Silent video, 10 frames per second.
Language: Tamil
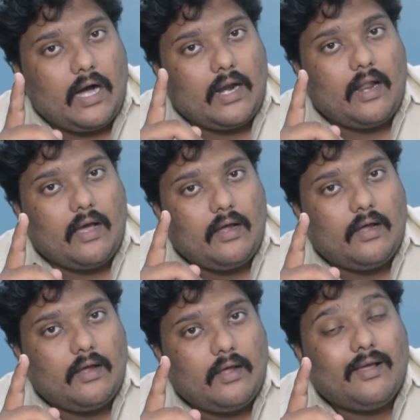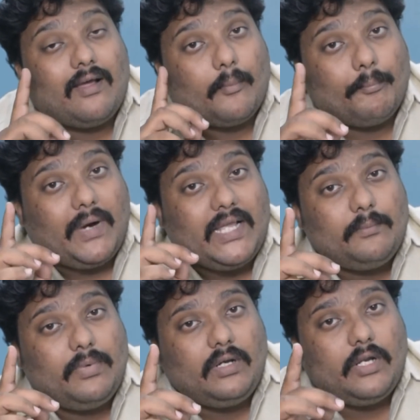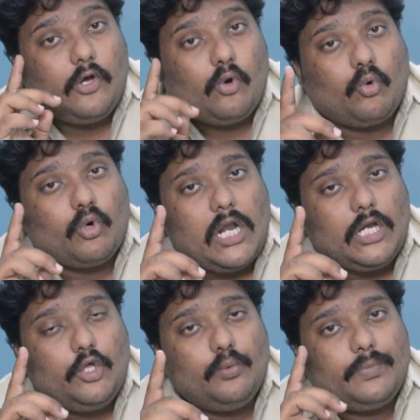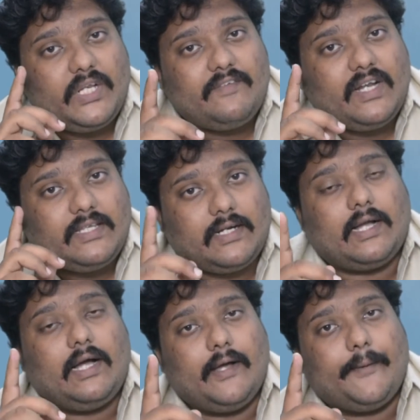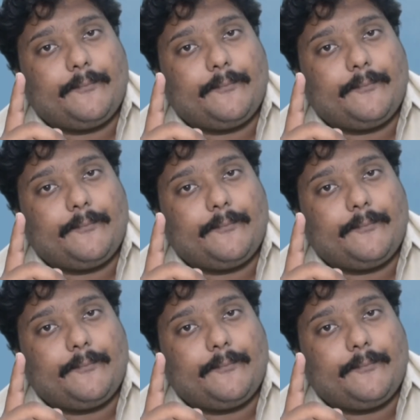ஆனால் பைபிள்லேயோ குரான்லேயோ பிரிவினை இருக்கா